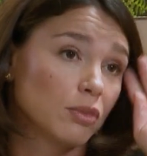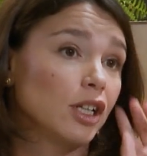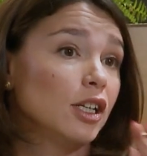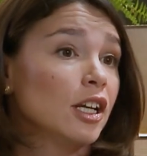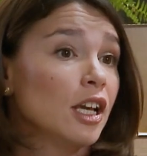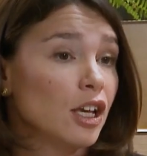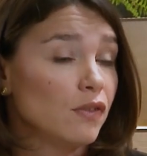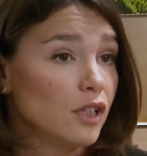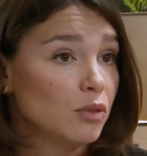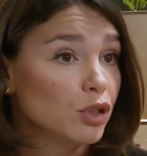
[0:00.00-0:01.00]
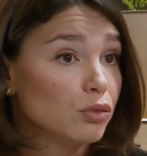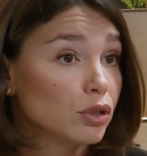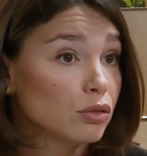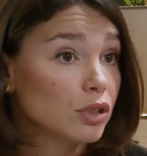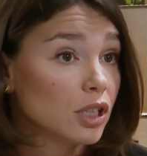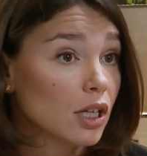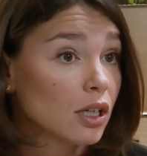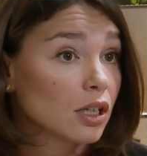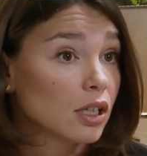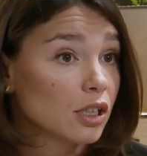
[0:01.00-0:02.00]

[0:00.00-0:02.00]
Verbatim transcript: вы смотрели фильм Юрия Дудя